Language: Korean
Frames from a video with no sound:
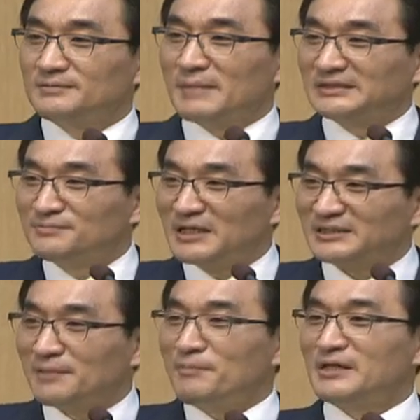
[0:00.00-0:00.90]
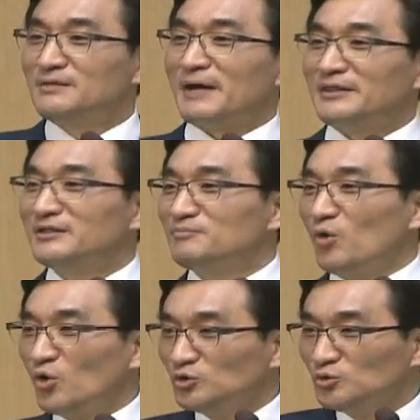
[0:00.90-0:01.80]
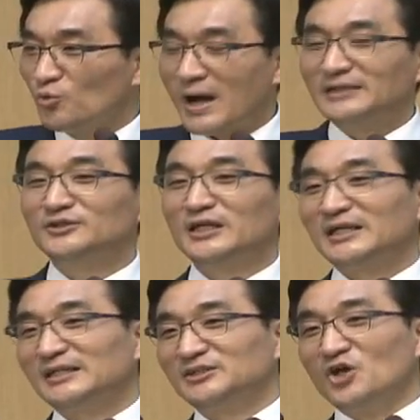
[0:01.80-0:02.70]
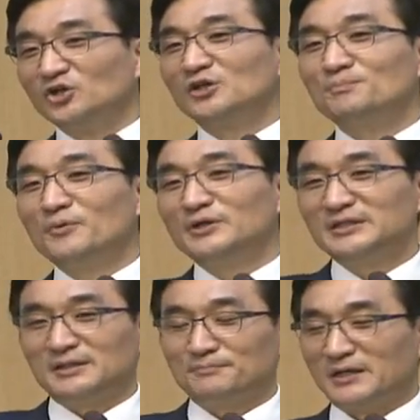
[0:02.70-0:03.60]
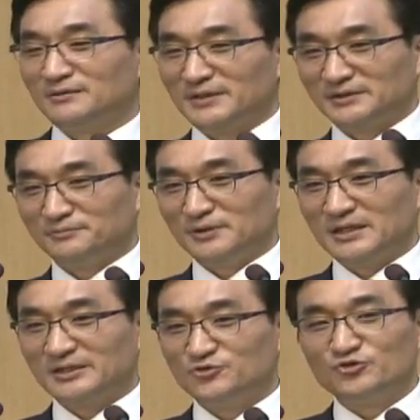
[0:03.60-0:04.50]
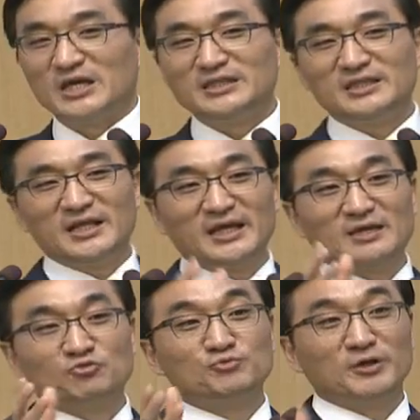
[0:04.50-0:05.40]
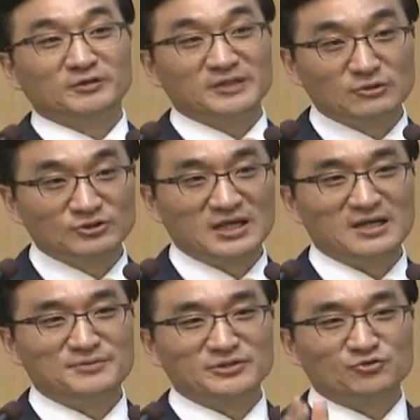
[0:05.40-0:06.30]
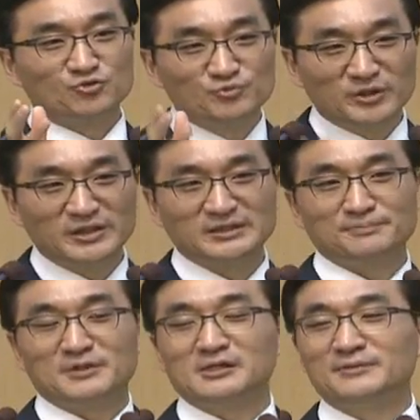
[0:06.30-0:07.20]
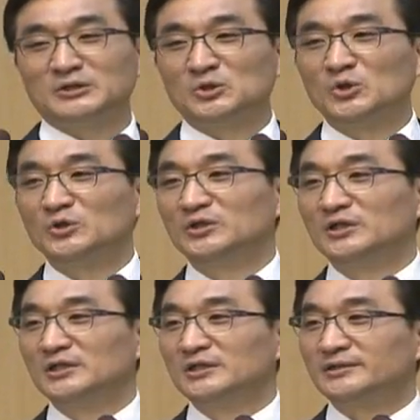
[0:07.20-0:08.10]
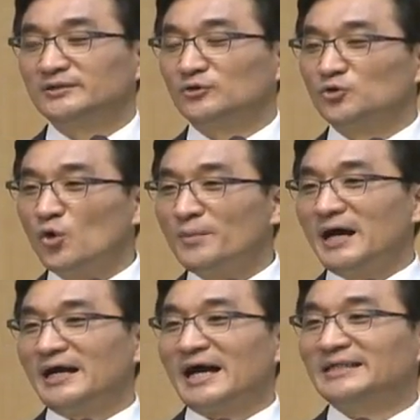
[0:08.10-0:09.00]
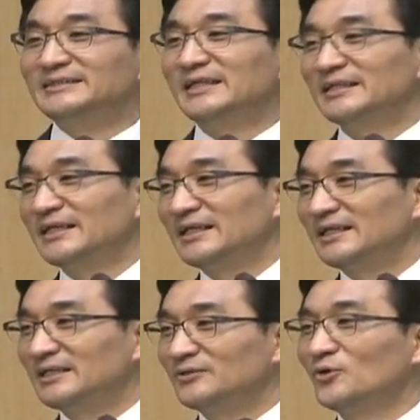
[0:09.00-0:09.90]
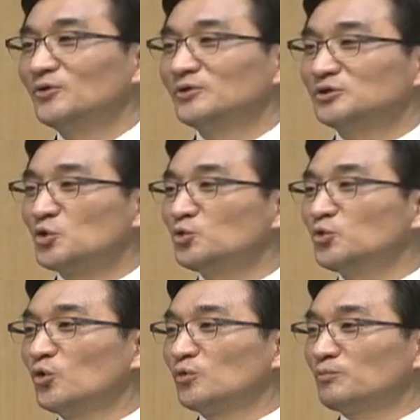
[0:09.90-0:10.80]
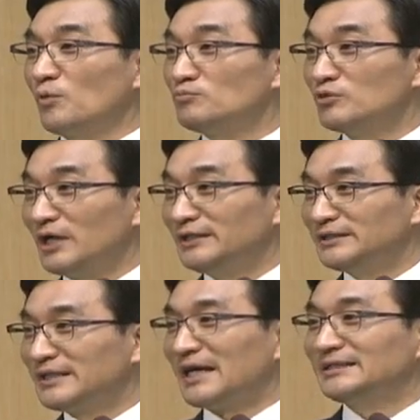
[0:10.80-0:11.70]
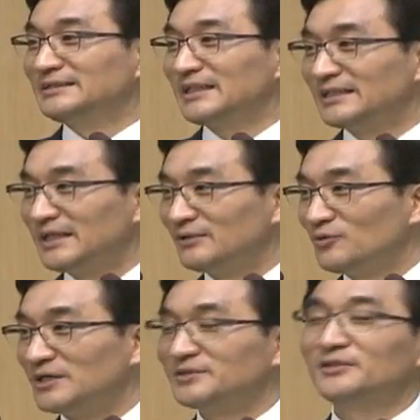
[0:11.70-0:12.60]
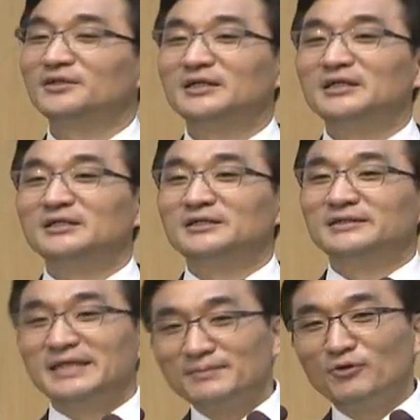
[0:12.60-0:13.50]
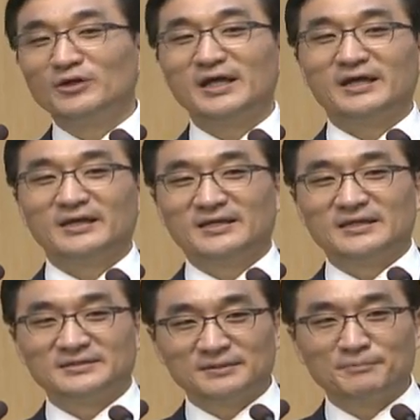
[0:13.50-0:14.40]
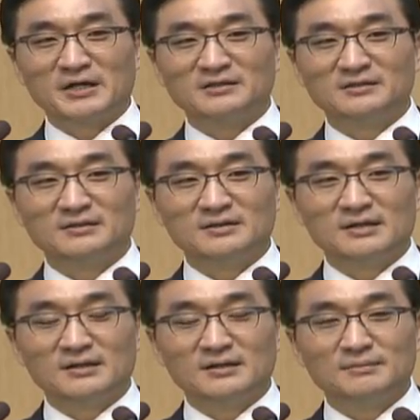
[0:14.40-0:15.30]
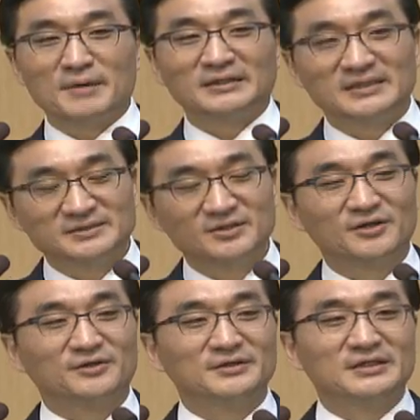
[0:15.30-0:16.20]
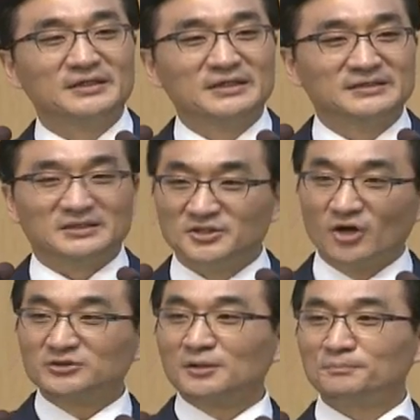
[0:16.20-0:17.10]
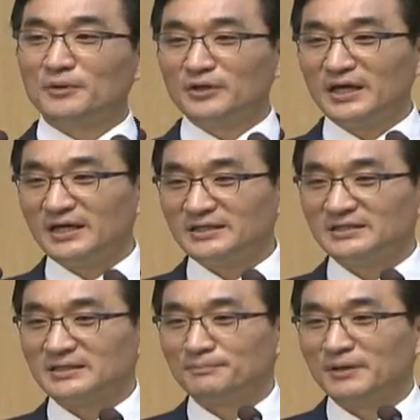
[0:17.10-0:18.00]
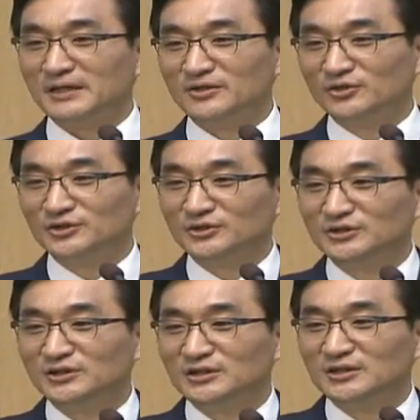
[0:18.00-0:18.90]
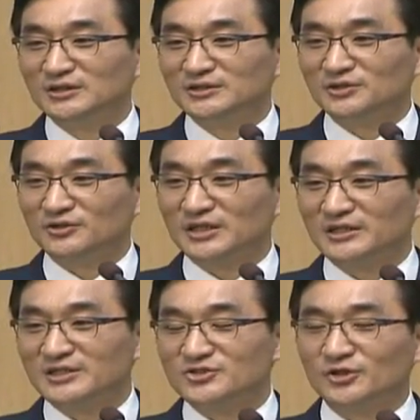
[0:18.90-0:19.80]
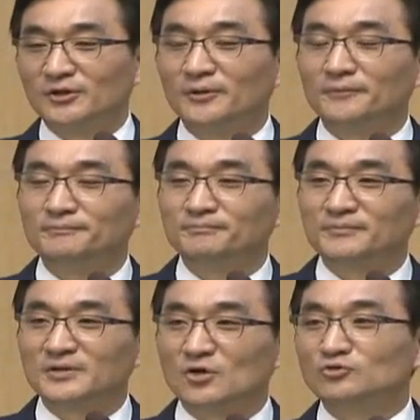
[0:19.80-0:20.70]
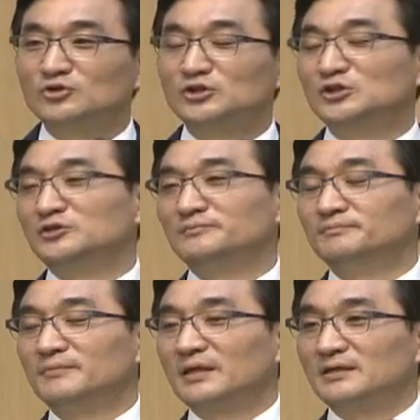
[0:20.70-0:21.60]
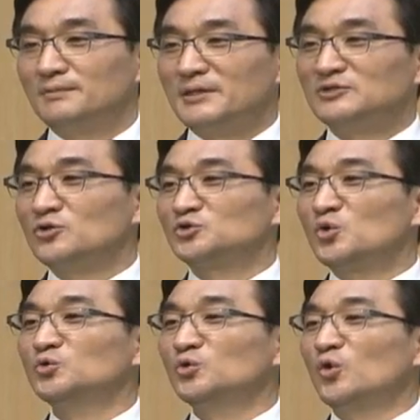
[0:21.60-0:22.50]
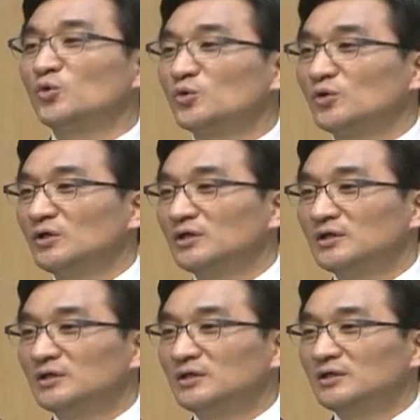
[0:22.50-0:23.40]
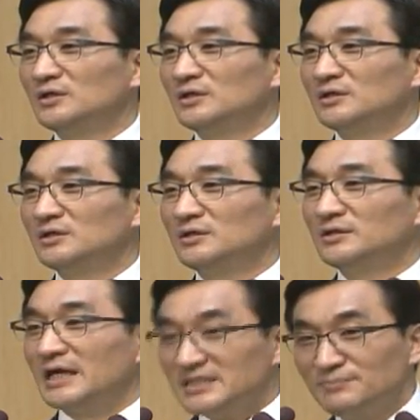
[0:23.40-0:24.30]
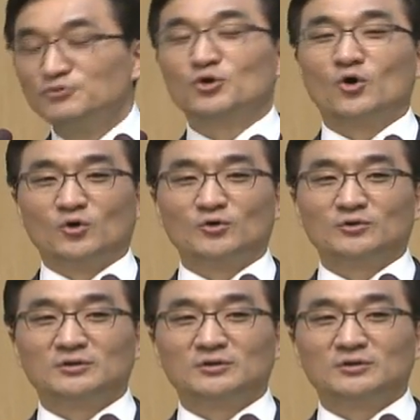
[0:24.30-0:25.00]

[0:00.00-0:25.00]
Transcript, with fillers: 마지막 재판을 받는 모든 과정에까지 여섯 번의 재판을 받습니다. 유대인들에게 두 번, 예루살렘에서 두 번의 재판을 받고 그리고 로마 가이사라로 총독 본부가 있는 가이사라로 가서 네 번의 재판을 받아서 이제 여섯 번의 재판의 여정을 겪게 되죠. 결국 그는 이 베스토 총독의 입으로